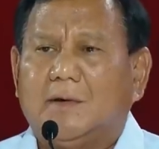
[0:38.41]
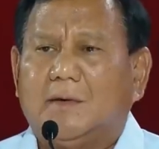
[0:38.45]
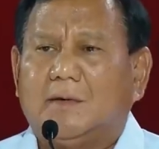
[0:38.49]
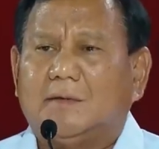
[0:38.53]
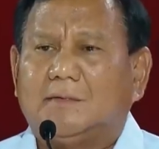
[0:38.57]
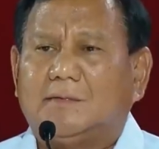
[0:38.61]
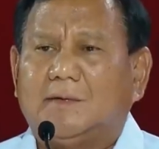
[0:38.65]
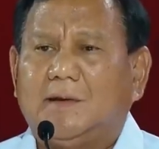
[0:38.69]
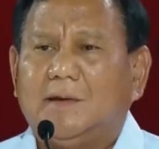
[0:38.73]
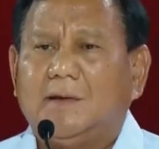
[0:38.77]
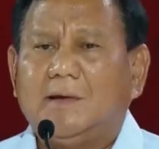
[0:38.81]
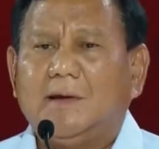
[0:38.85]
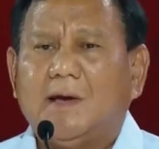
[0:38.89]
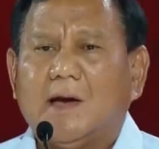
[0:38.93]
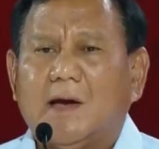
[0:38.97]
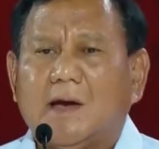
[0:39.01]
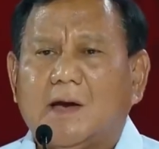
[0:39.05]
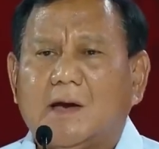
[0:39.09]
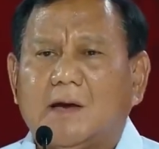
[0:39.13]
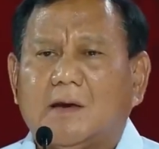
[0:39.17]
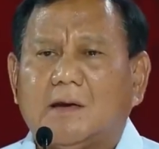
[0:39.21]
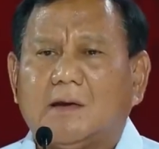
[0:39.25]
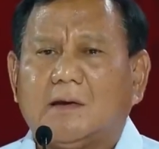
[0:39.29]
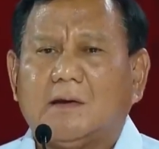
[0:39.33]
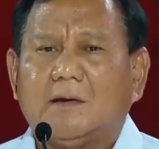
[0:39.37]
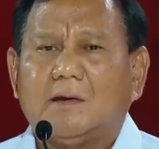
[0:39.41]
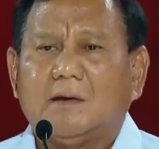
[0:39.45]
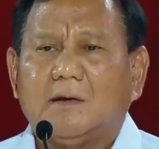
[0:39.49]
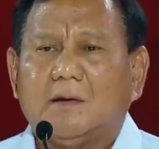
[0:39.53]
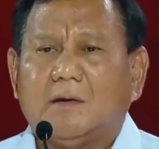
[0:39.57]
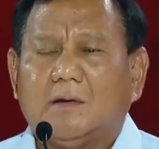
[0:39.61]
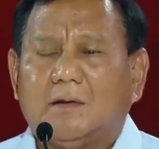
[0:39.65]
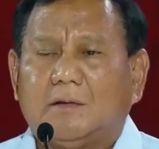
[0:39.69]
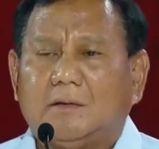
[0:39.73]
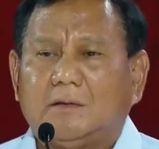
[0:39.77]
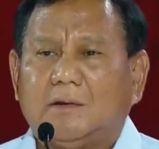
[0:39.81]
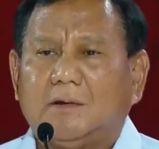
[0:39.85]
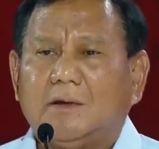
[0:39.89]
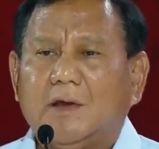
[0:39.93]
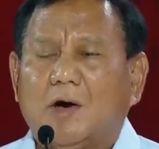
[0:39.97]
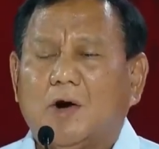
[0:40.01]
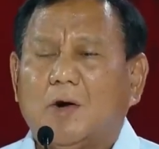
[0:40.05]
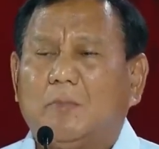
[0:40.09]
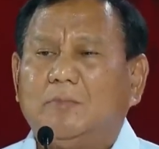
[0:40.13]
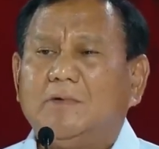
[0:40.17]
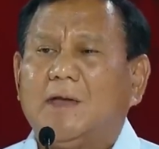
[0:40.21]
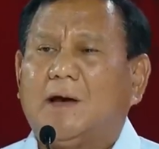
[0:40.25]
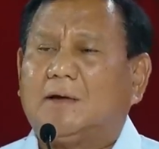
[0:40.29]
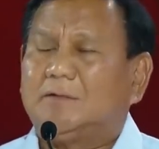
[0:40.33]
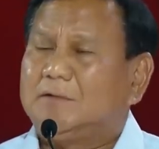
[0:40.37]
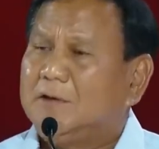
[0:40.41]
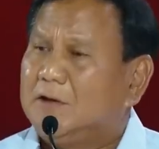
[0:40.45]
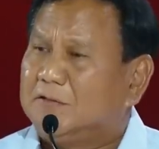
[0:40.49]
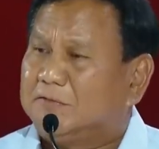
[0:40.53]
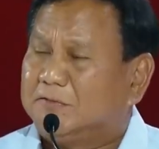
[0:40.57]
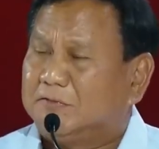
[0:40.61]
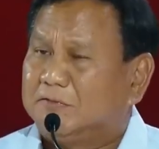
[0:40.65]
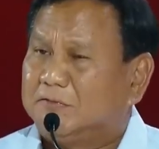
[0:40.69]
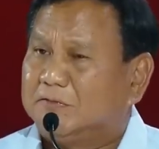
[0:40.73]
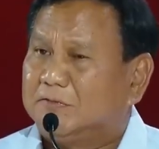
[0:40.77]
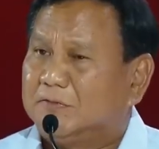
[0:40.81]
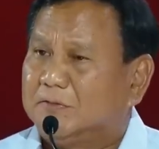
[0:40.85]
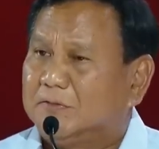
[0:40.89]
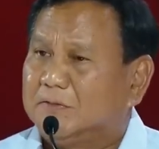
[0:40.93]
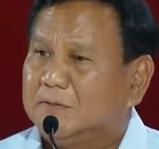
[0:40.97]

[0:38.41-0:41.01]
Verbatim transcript: sehingga tidak objektif.